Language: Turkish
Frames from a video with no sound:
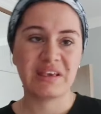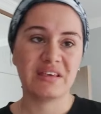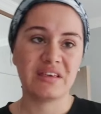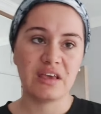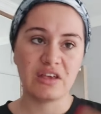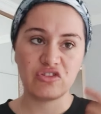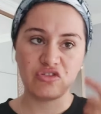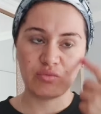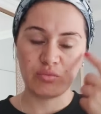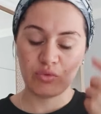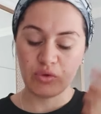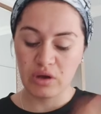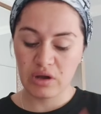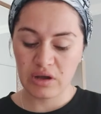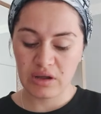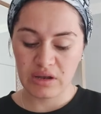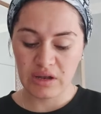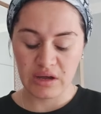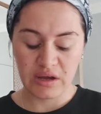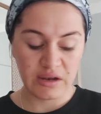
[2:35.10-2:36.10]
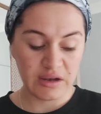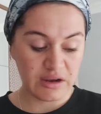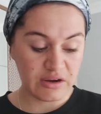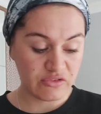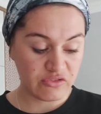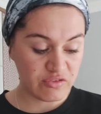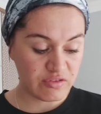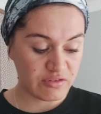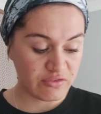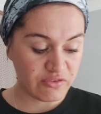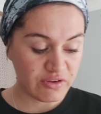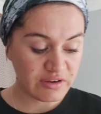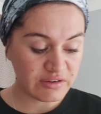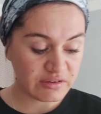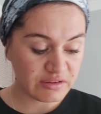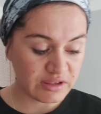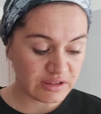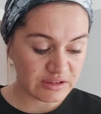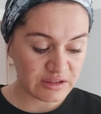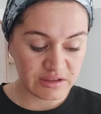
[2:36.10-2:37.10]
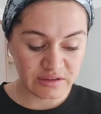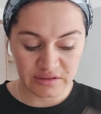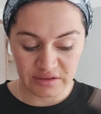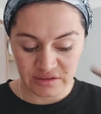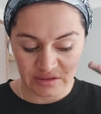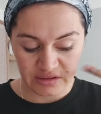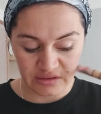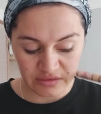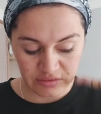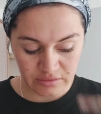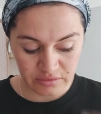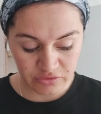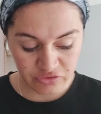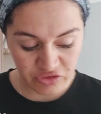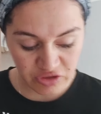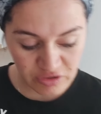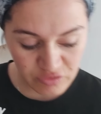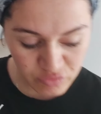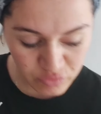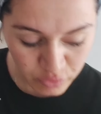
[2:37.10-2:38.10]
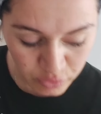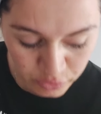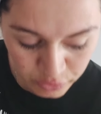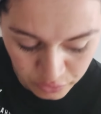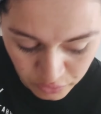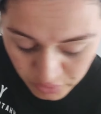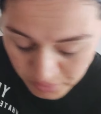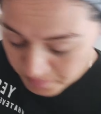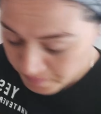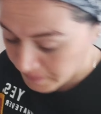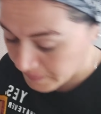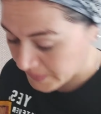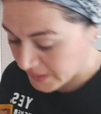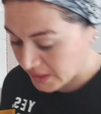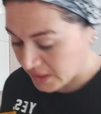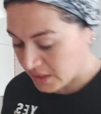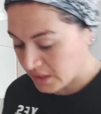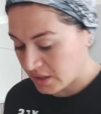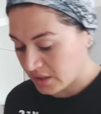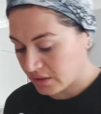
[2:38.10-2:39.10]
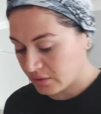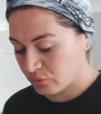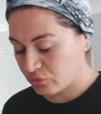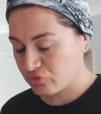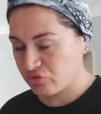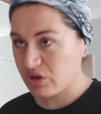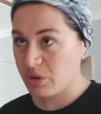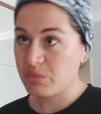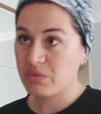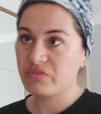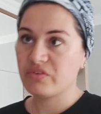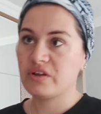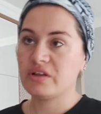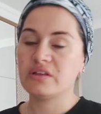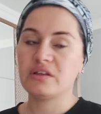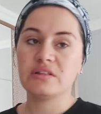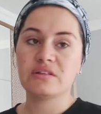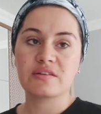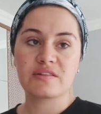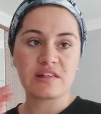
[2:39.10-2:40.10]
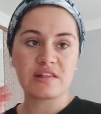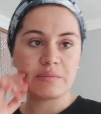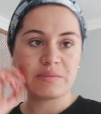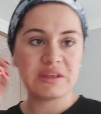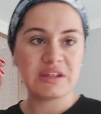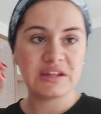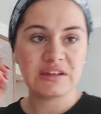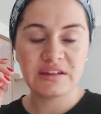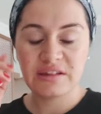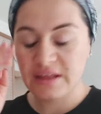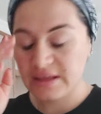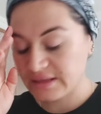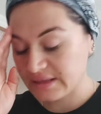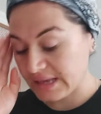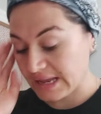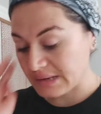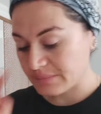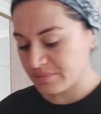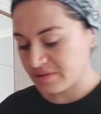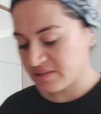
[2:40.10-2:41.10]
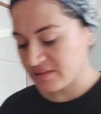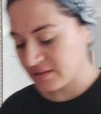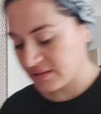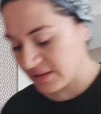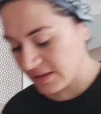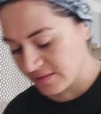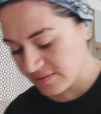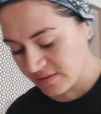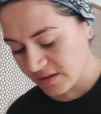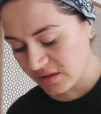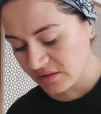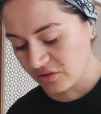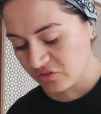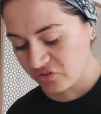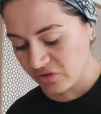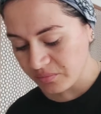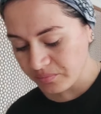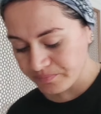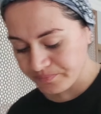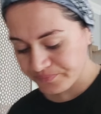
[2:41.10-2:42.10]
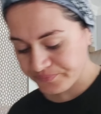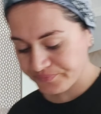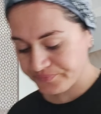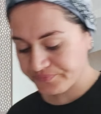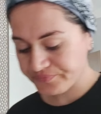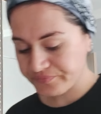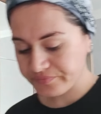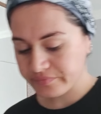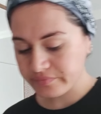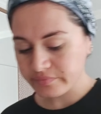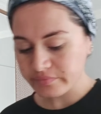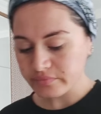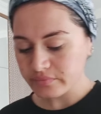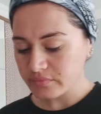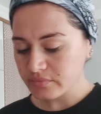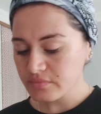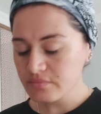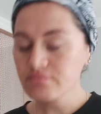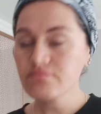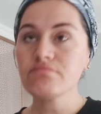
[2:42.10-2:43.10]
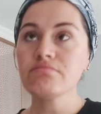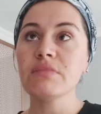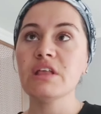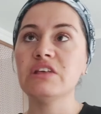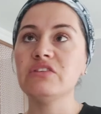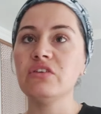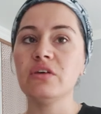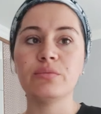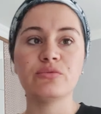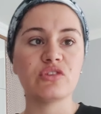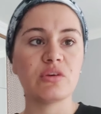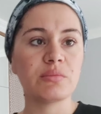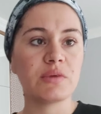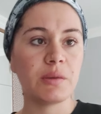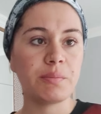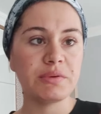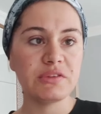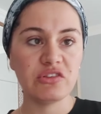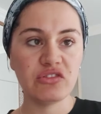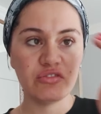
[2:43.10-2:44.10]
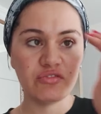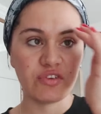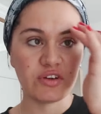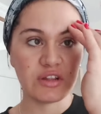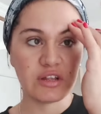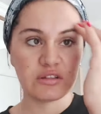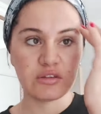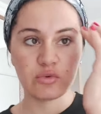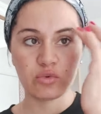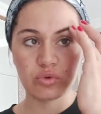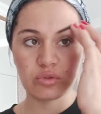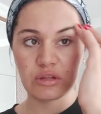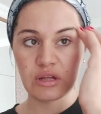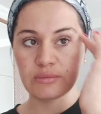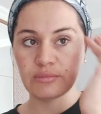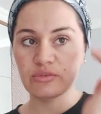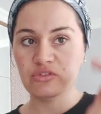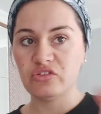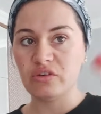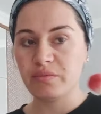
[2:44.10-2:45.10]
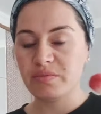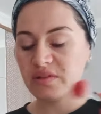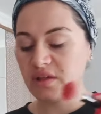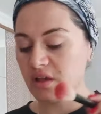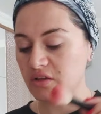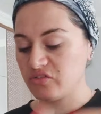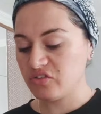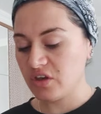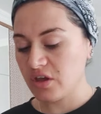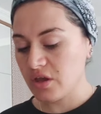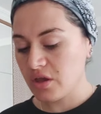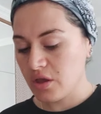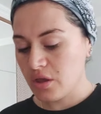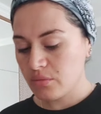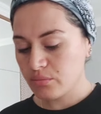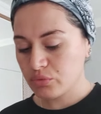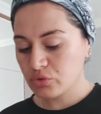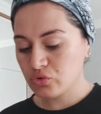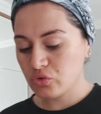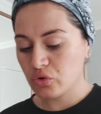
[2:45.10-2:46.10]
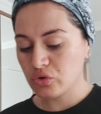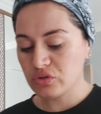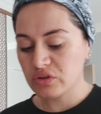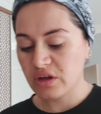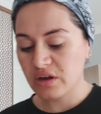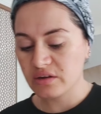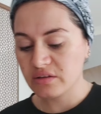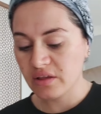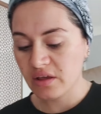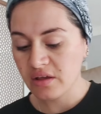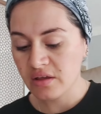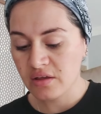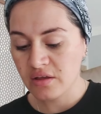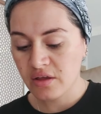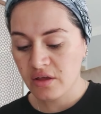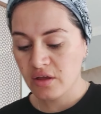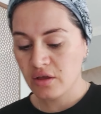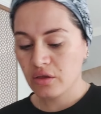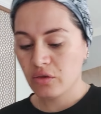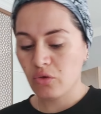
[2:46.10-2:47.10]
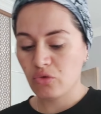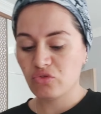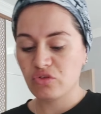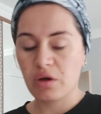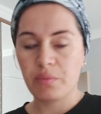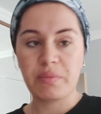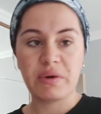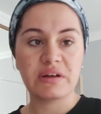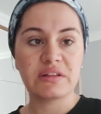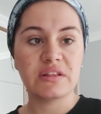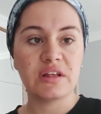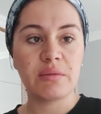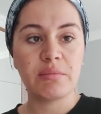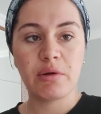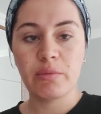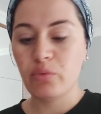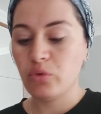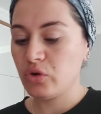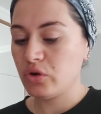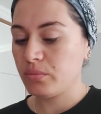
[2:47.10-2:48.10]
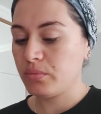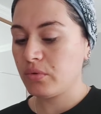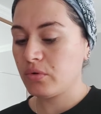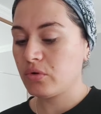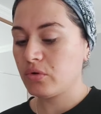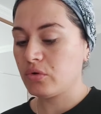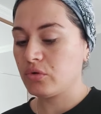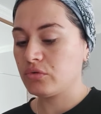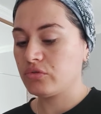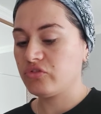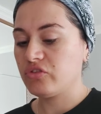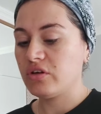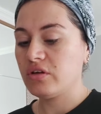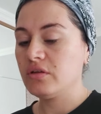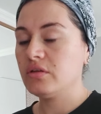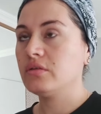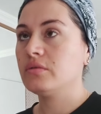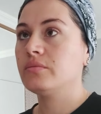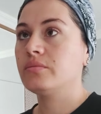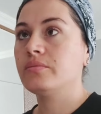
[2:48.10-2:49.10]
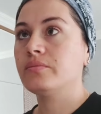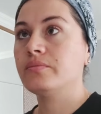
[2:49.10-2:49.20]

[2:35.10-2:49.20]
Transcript: pek geçmiyor. Hala alerjisi var. Yanağındaki şeyi söylüyorum. Kucağıma falan alırsam yine de denk gelmesin diye sadece şey yapacağım. Kapatıcı falan da kullanmayacağım. Sadece bu tonlarda göz kapaklarıma böyle bolca